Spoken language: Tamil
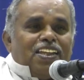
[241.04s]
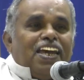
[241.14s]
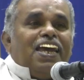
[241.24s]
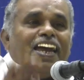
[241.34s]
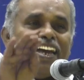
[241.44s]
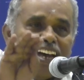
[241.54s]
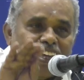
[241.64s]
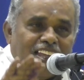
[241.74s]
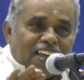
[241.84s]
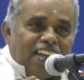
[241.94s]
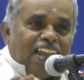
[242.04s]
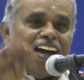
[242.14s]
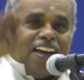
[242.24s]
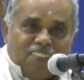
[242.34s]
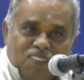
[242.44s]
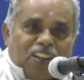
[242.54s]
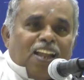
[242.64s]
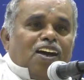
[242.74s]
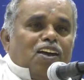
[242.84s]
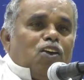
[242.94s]
இது நான்
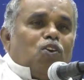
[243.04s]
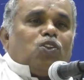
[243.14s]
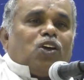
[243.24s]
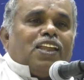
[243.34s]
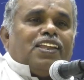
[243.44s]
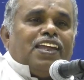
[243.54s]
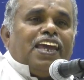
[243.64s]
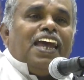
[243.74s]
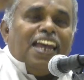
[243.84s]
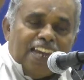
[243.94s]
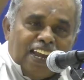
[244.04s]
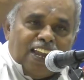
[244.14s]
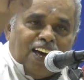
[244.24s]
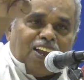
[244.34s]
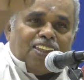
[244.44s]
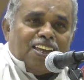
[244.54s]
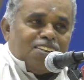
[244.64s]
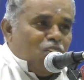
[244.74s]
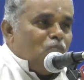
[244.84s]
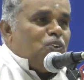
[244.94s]
இருபத்தோராந்தேதி எல்லாரும் அந்த
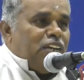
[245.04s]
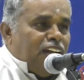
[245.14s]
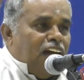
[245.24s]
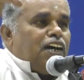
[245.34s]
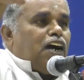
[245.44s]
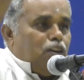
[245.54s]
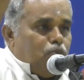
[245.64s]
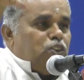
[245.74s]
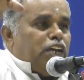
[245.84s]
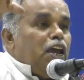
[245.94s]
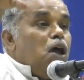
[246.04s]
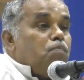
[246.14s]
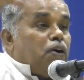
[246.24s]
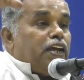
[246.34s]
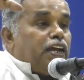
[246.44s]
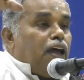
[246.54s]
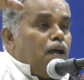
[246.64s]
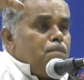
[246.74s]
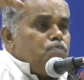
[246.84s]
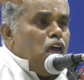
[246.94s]
சிவ பூஜை நாலு கால பூஜை பண்ணிங்கன்னா
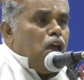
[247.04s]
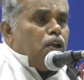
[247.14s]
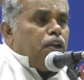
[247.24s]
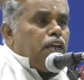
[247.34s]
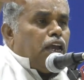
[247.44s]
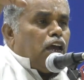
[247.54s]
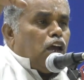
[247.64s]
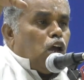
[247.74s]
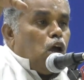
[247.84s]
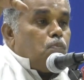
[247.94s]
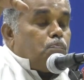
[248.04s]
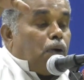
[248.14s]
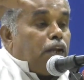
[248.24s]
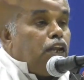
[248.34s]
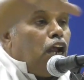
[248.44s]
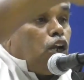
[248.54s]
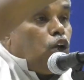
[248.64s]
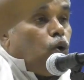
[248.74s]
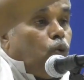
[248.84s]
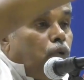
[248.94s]
நீங்கள்
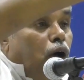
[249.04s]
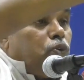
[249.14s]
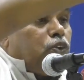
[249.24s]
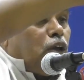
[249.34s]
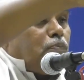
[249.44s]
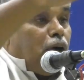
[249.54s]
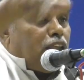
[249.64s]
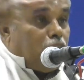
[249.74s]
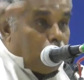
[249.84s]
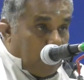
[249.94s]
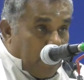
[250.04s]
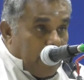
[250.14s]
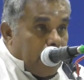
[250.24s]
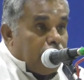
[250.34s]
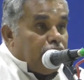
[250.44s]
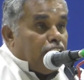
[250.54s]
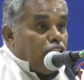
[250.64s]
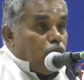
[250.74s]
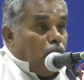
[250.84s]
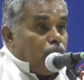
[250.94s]
பன்னெண்டு கும்பாபிஷேகம் பார்த்த பயன் அது
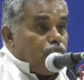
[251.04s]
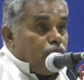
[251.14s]
கிடைக்குமா